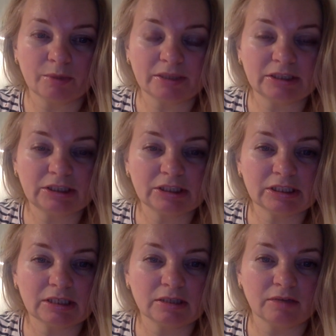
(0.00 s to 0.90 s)

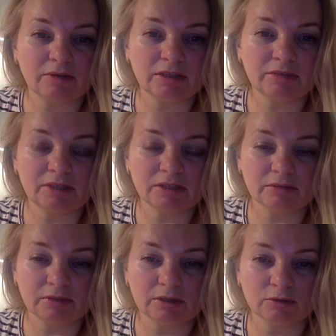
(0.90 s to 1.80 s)
практически глава
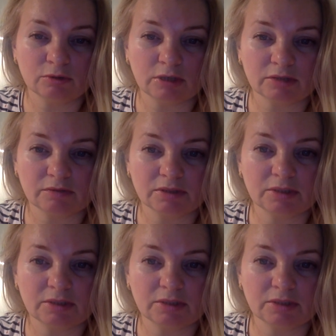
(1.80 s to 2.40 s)
еврейского государства,